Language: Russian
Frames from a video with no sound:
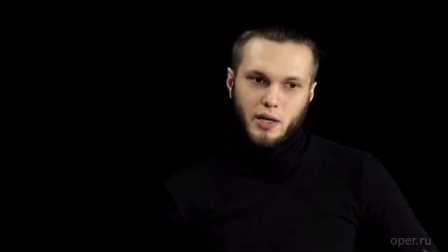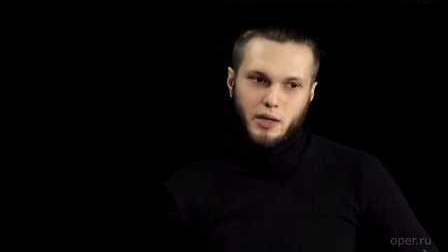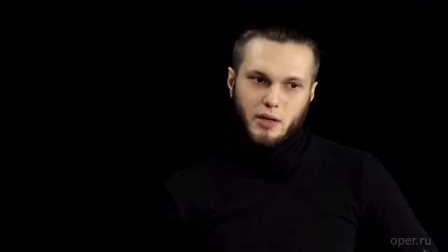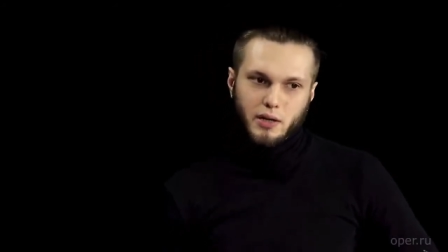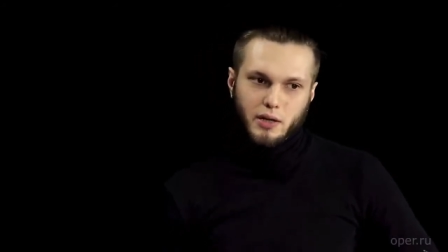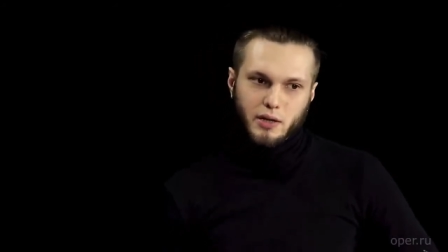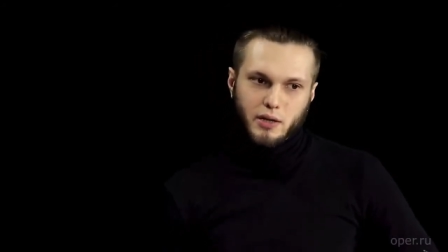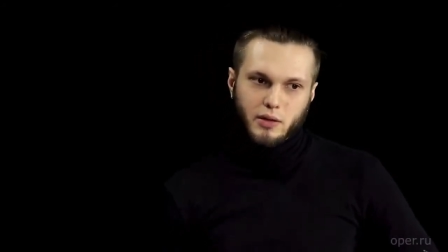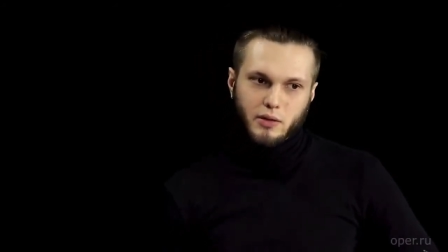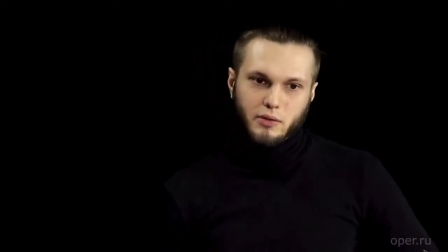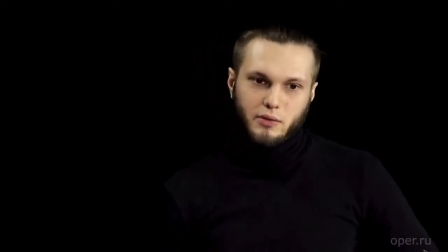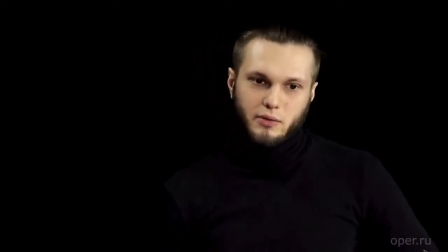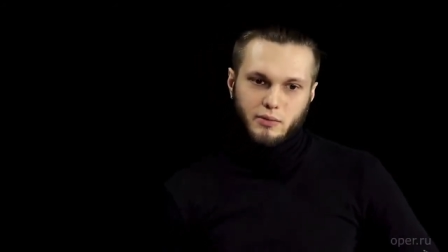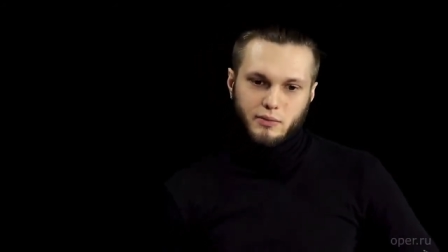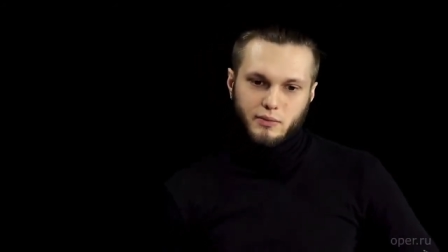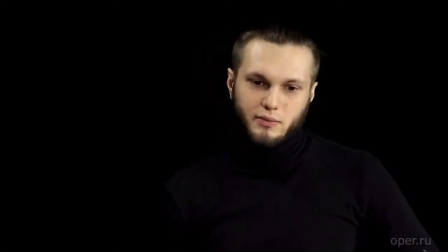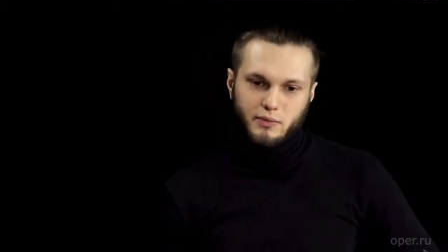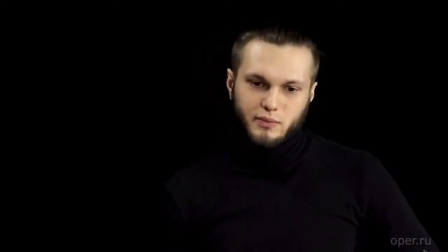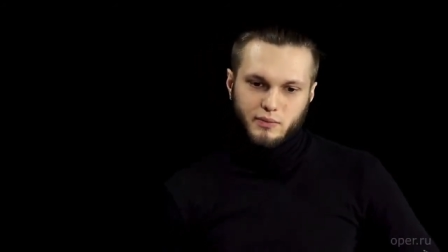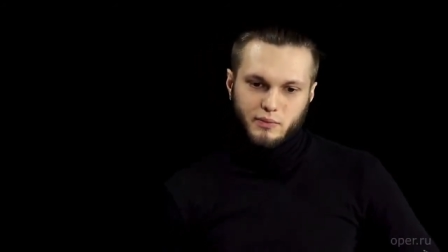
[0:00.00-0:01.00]
А,
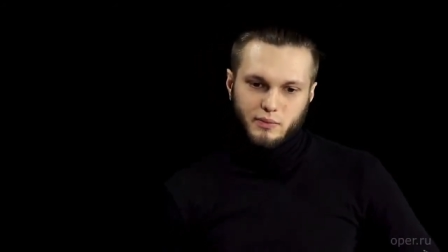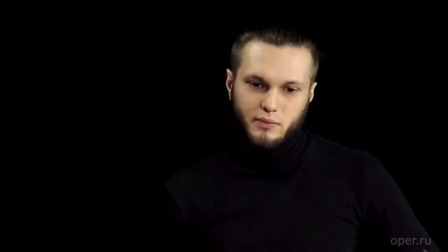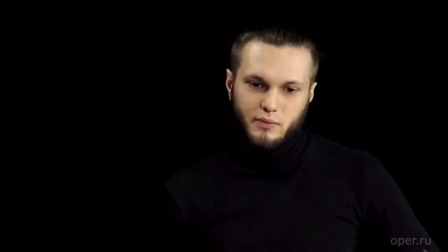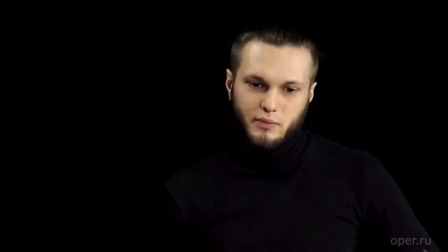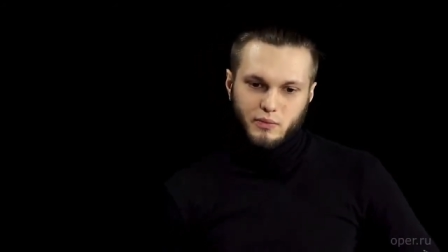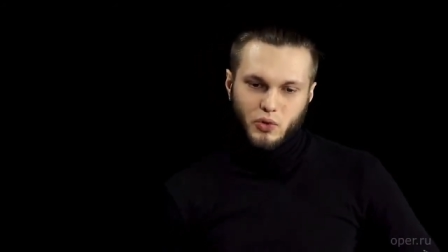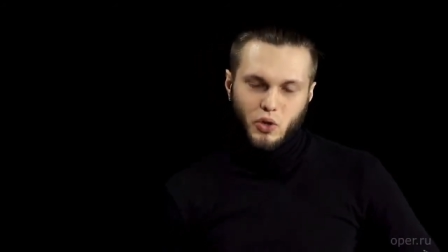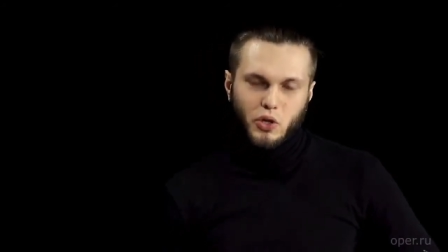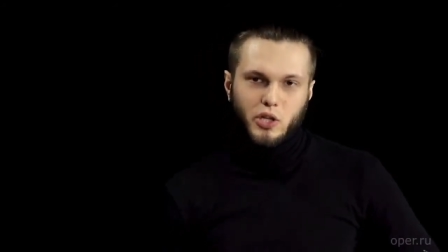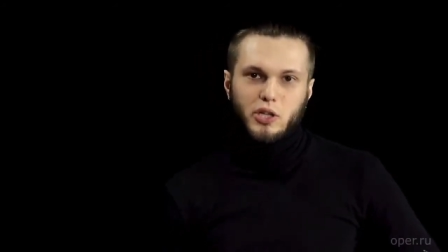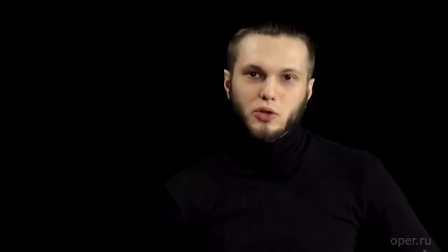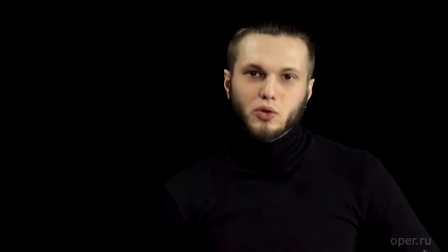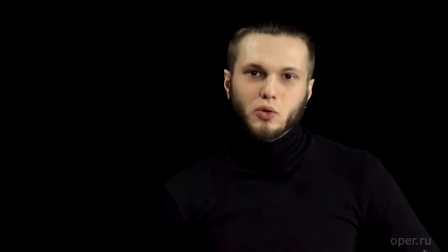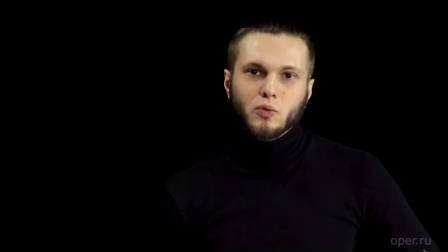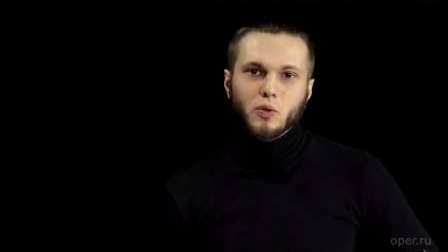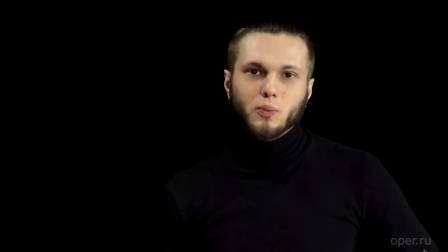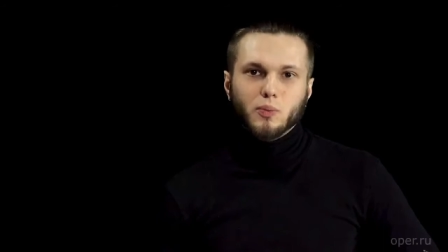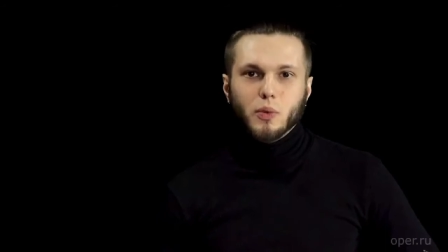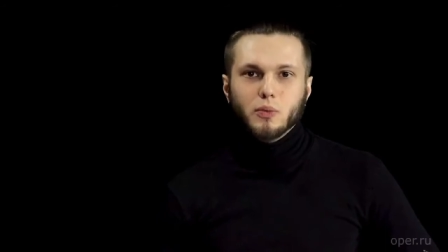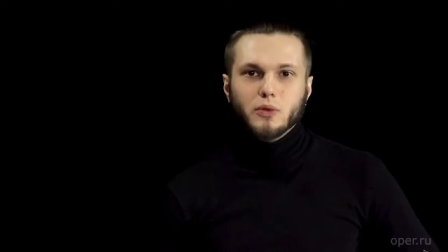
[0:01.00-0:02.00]
многие,
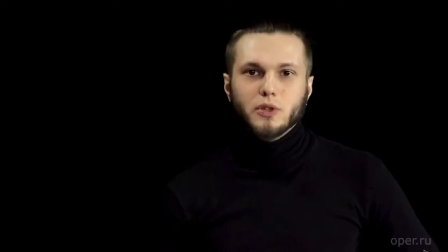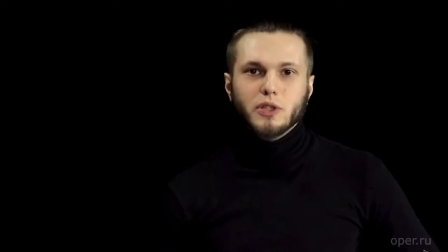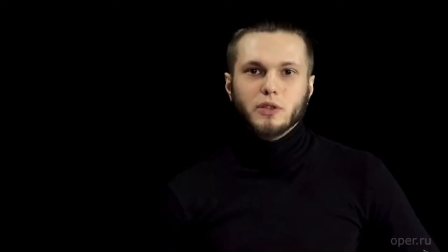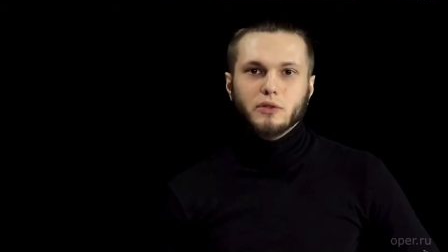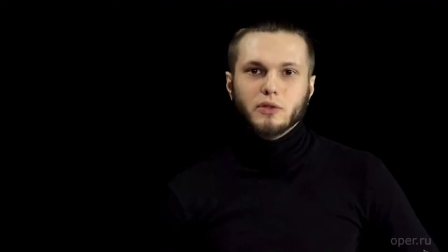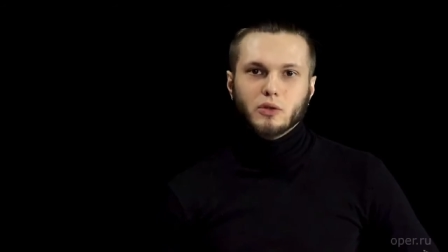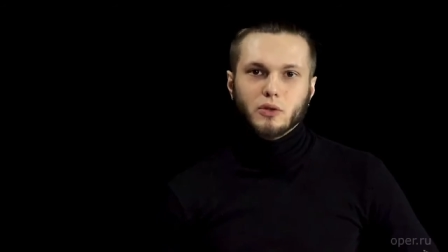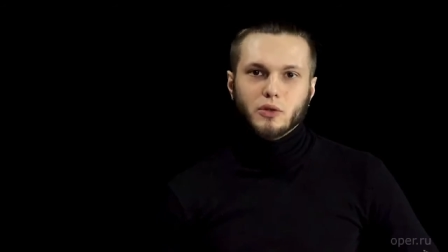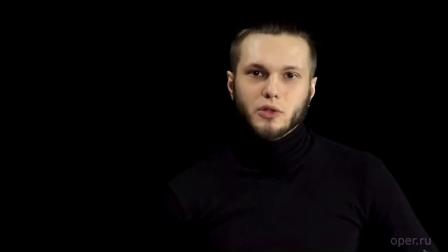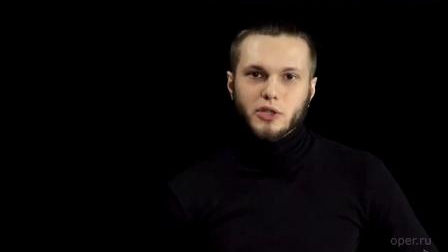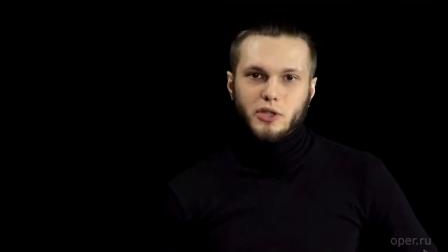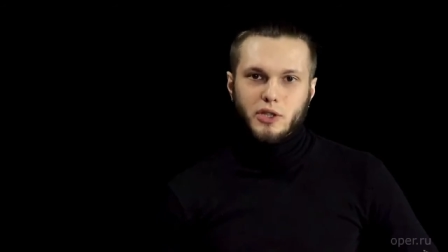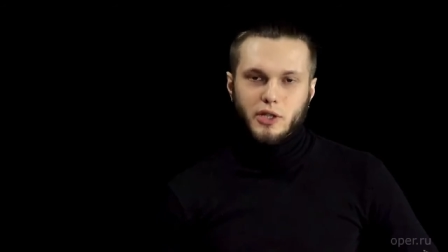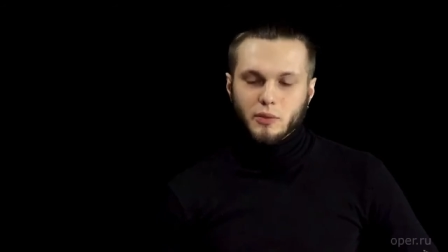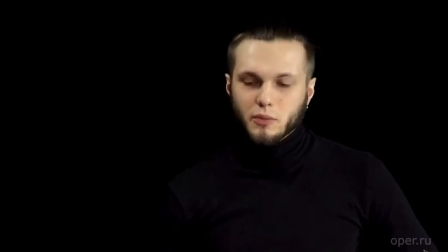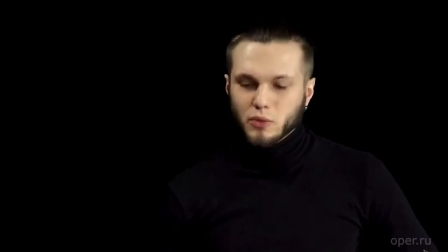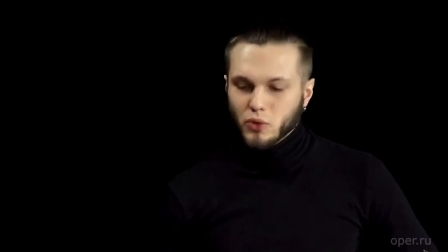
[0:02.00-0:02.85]
думаю, помнят 90-е,